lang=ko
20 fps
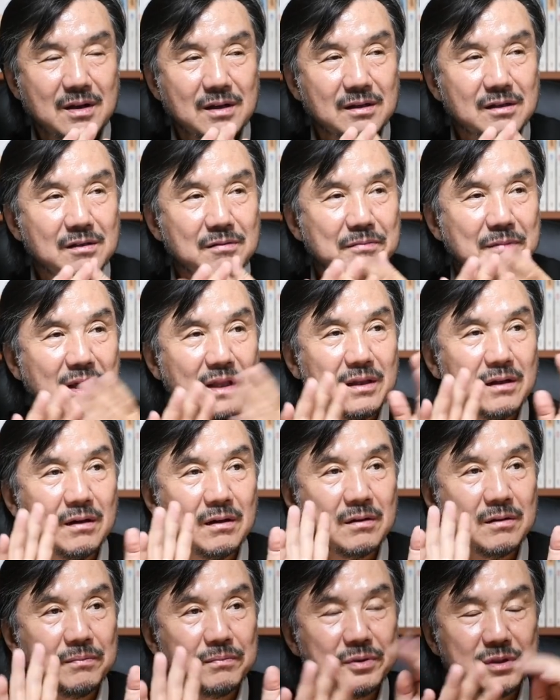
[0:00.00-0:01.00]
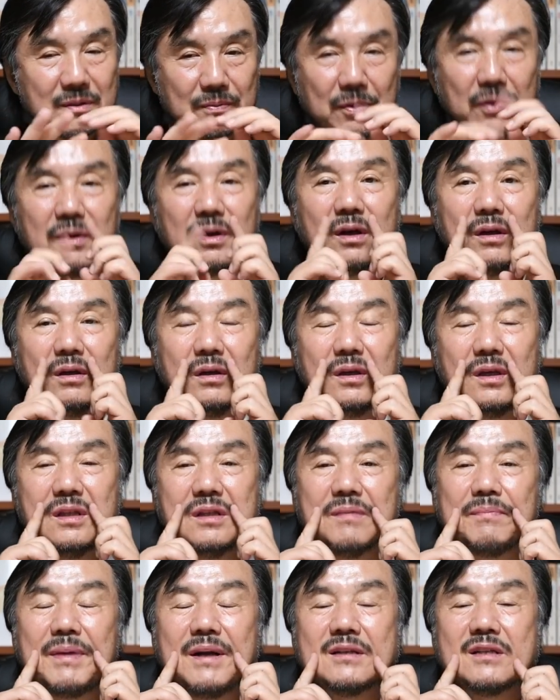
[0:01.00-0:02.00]
그것만 어렴풋이 보입니다. 여기
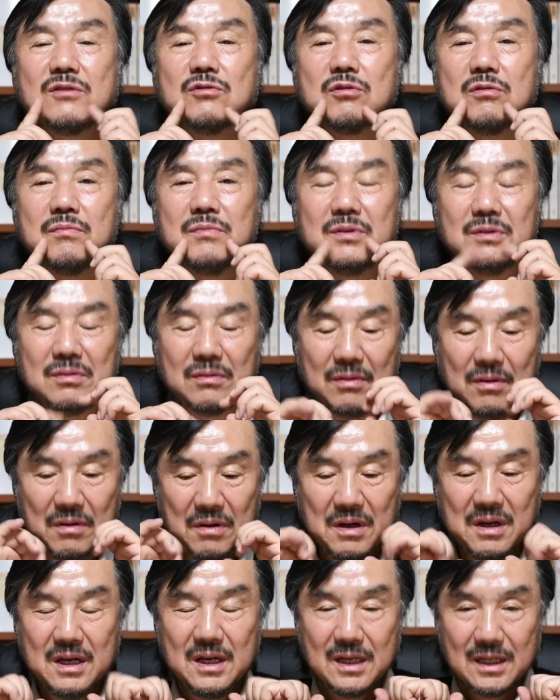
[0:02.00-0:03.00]
있는 팔자주름 밑으로